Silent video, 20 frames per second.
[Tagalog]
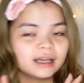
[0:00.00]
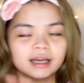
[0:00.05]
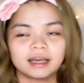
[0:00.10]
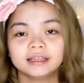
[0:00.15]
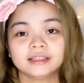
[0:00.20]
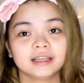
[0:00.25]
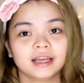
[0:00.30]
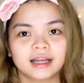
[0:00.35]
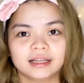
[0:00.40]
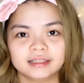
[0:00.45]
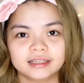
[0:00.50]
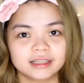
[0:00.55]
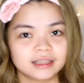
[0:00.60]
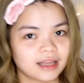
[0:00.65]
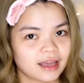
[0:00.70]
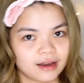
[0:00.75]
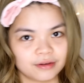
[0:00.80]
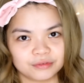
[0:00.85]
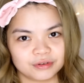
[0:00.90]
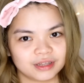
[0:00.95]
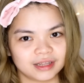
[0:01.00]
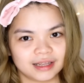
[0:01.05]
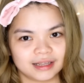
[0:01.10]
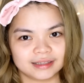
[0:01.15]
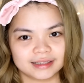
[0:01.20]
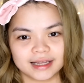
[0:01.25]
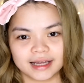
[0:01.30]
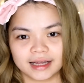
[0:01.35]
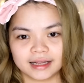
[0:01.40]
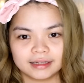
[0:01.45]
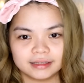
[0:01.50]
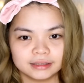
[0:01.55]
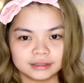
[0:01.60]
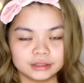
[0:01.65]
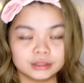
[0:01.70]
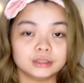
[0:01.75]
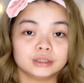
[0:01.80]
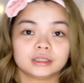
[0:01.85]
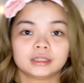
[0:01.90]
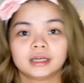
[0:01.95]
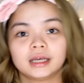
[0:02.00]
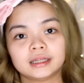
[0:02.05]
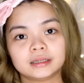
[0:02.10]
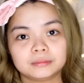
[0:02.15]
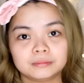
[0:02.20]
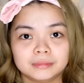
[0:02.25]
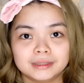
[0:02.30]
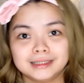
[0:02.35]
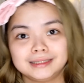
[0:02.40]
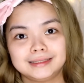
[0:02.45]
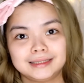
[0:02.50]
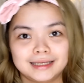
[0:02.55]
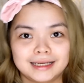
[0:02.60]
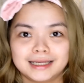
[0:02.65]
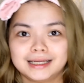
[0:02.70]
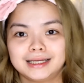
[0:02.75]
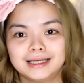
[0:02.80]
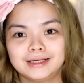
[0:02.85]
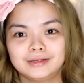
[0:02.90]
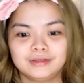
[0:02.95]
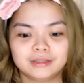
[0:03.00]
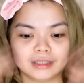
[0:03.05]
Ayan, and everything. Dahil look at me now.